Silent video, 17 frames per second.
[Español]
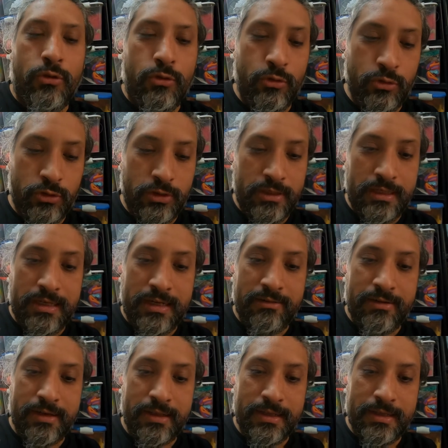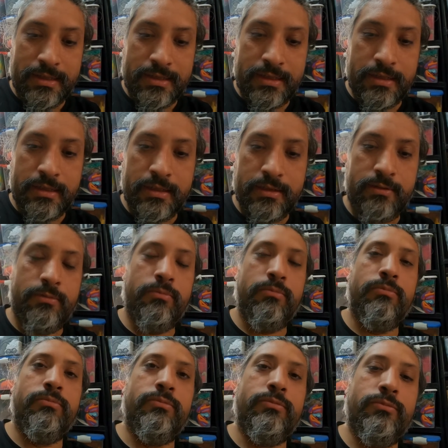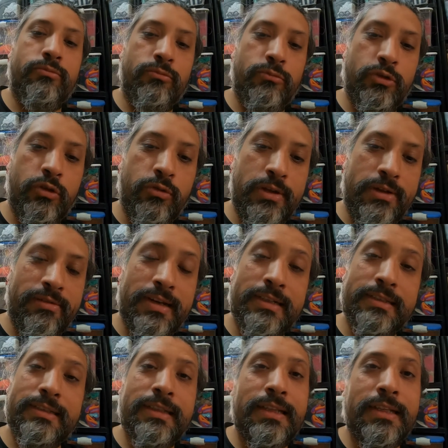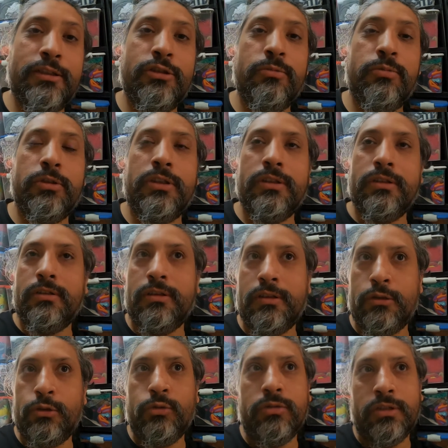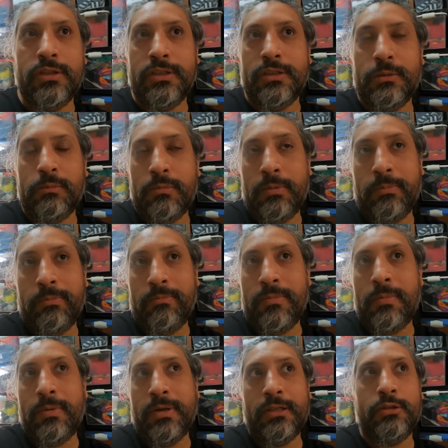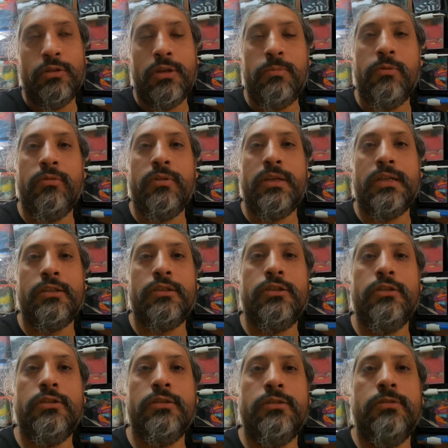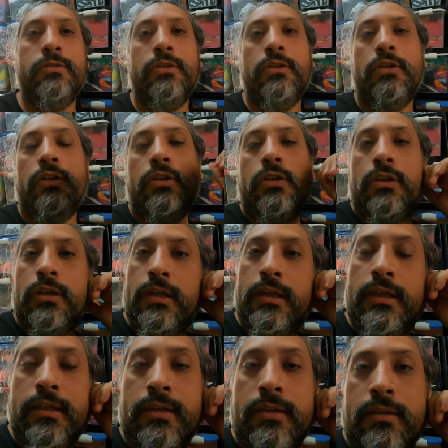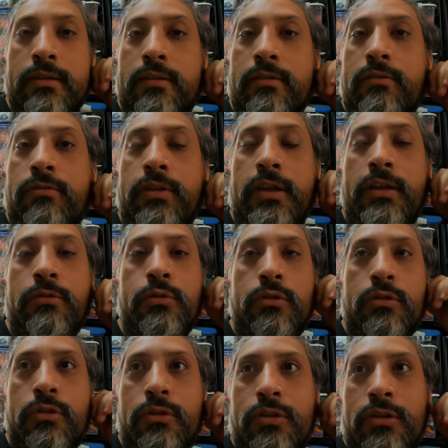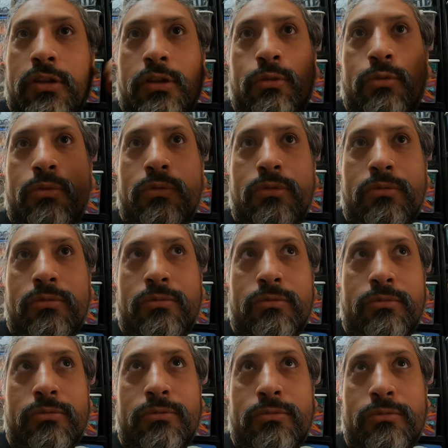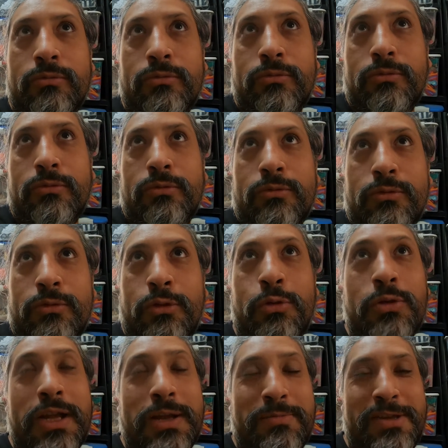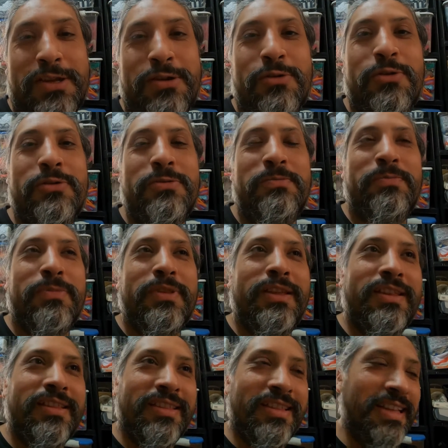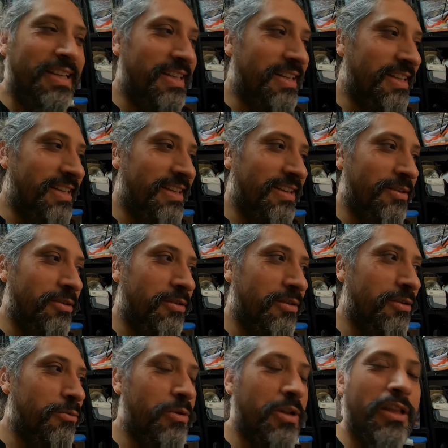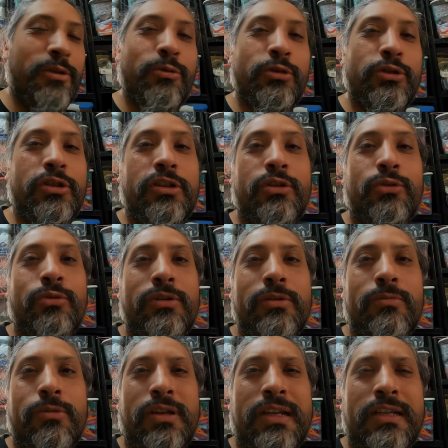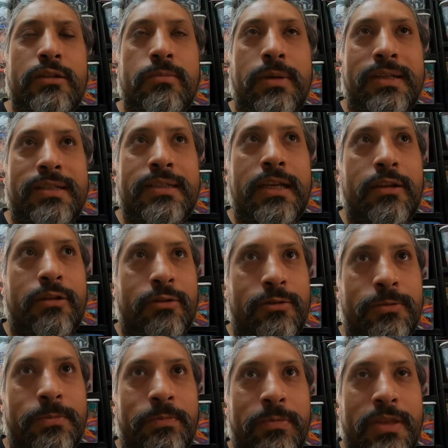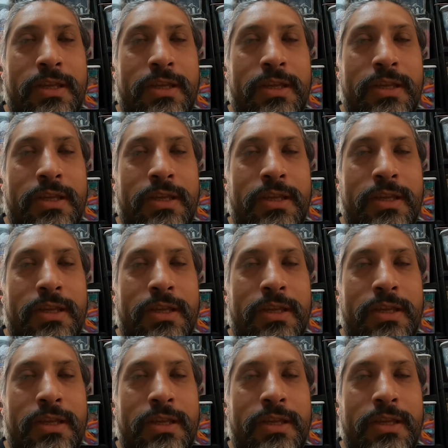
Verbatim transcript: Hoy la verdad es que mm, no voy a hablar de eso porque estuve, me, me apareció una publicación en Facebook de un, de un amigo, de una discusión que tuvimos el año pasado.